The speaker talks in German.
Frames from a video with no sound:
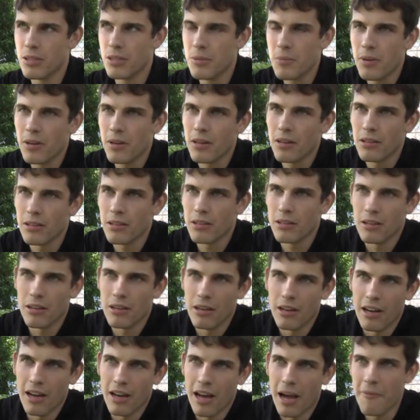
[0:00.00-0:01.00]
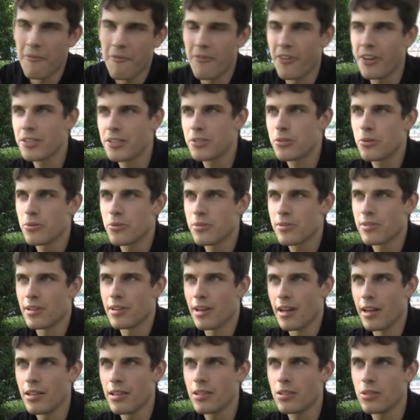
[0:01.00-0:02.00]
immer
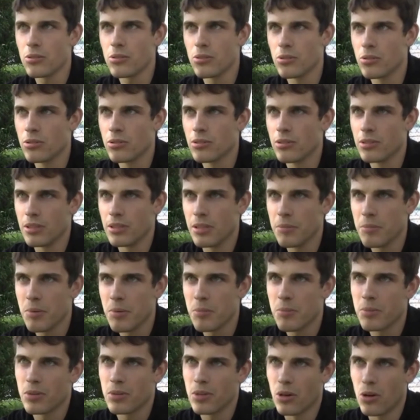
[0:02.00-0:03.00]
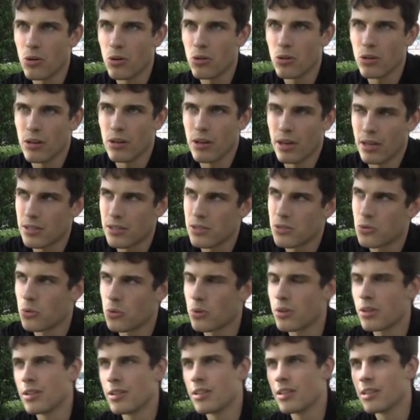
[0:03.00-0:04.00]
abwechslungsreich und immer mit auch
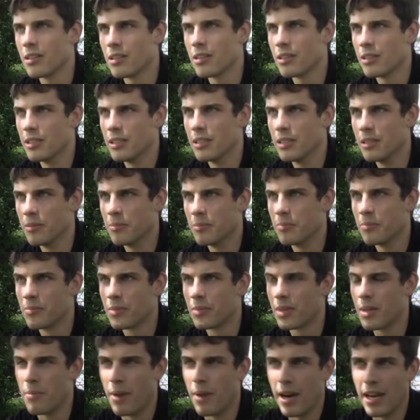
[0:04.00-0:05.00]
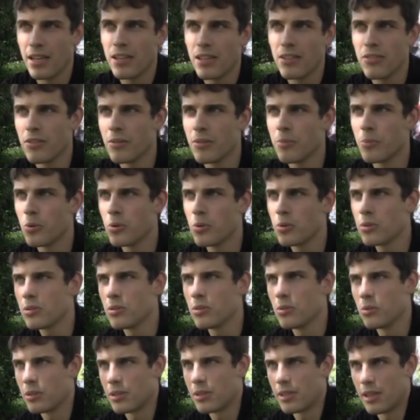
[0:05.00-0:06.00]
Aktionen in der ähm, Gemeinde
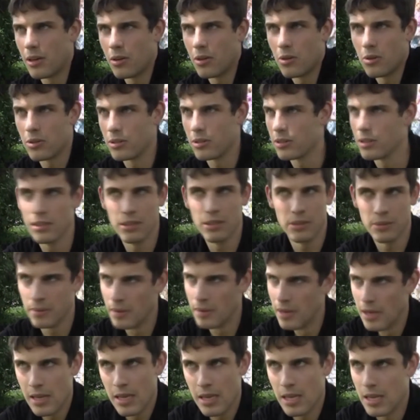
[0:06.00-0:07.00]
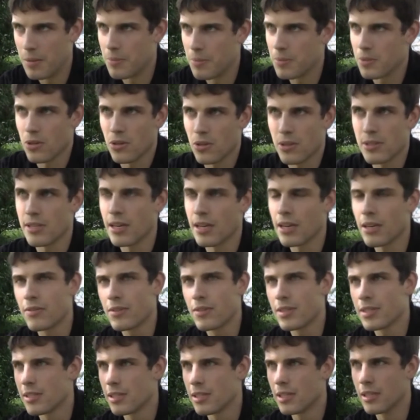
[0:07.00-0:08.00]
verbunden oder dann auch äh, eben solche
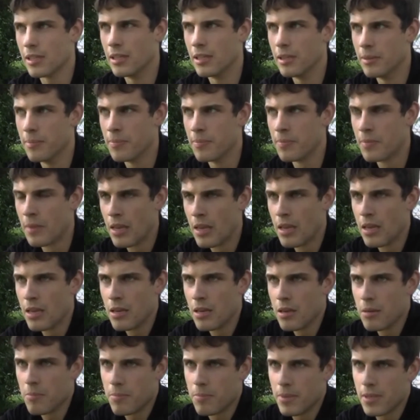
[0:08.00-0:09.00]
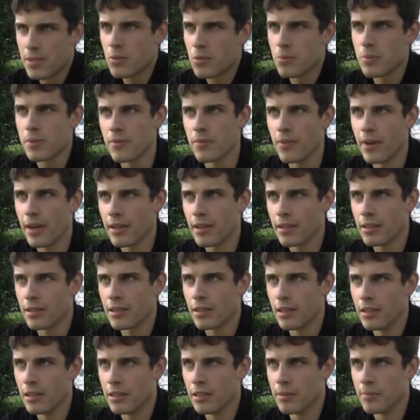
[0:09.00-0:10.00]
Sachen wie diese ähm,
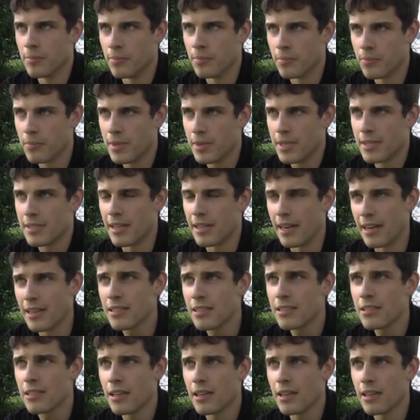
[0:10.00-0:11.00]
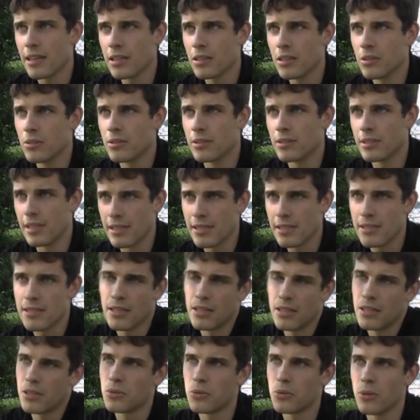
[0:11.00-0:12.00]
bistumsweiten ähm, Ministrantentage. Und das
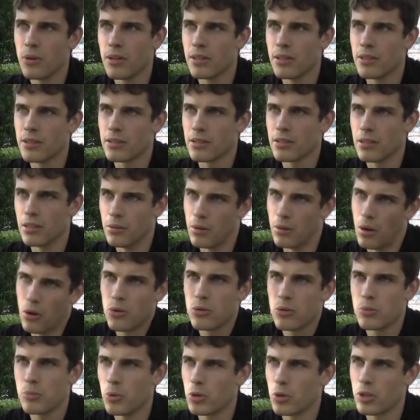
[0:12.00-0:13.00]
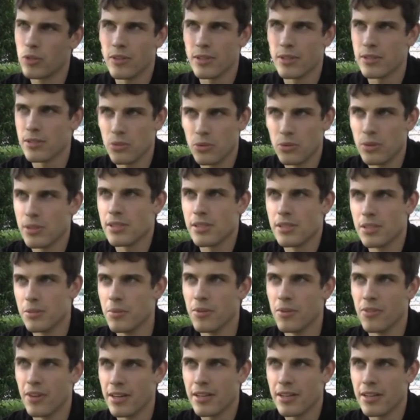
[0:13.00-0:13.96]
ist dann natürlich äh, auch eine Motivation, es immer